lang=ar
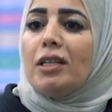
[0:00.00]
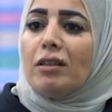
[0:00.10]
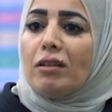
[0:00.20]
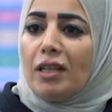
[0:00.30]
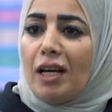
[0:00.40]

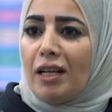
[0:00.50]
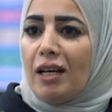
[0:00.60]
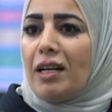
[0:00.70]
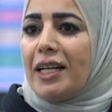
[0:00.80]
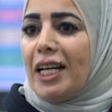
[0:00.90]

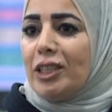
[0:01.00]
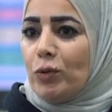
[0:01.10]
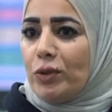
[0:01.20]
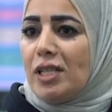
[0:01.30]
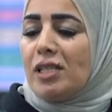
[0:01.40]
نقلها لخان
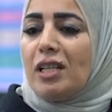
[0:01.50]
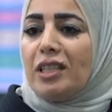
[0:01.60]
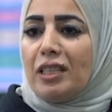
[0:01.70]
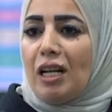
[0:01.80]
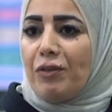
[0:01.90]
يونس
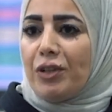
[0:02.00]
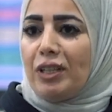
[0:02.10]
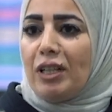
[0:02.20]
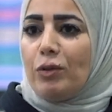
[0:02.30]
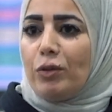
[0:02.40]
لعنا
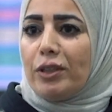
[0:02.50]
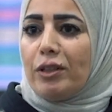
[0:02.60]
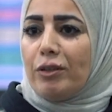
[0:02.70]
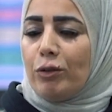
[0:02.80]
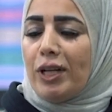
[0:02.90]
للفرع اللي
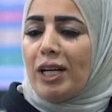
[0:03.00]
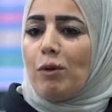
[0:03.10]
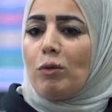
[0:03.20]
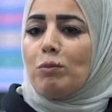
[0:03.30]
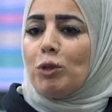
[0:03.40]
هناك
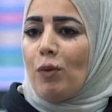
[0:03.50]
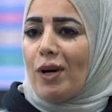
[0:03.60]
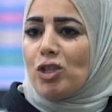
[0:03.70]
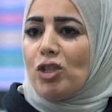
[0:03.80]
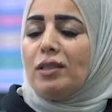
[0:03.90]

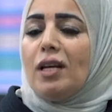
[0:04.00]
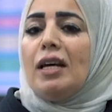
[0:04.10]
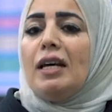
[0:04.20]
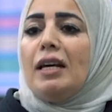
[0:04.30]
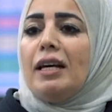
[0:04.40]
متواجد
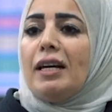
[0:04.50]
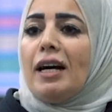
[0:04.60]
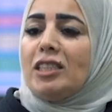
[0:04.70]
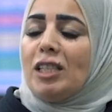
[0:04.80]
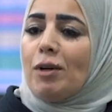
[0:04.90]

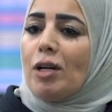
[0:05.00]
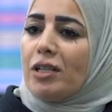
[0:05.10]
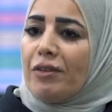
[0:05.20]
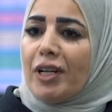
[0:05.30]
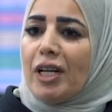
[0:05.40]
حتى
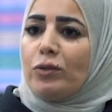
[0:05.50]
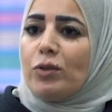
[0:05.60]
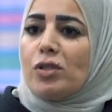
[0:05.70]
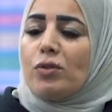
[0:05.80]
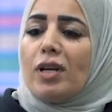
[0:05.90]
مقرنا في خان
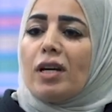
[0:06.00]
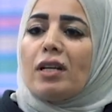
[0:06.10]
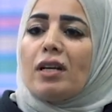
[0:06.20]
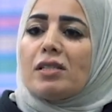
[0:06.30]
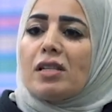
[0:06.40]
يونس
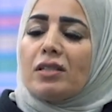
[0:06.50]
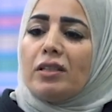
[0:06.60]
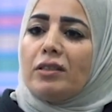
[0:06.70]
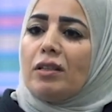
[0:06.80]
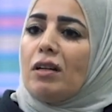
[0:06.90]
هناك اساسا
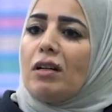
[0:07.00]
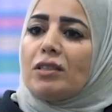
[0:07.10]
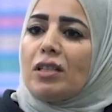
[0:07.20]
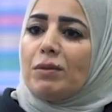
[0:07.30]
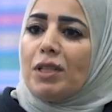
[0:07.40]
عندنا
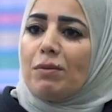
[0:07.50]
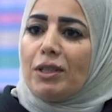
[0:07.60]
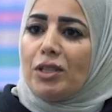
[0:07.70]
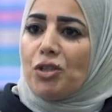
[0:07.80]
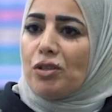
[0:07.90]
اكثر من
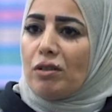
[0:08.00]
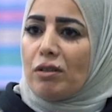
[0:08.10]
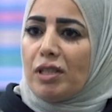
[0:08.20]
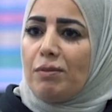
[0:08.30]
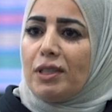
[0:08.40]
14
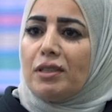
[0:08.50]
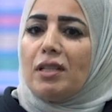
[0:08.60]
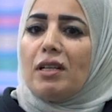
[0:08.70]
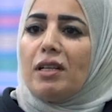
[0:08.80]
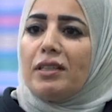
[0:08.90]
تقريبا
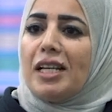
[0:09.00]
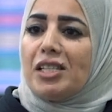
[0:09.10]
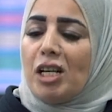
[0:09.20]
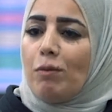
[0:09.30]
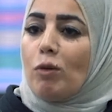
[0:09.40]
نازح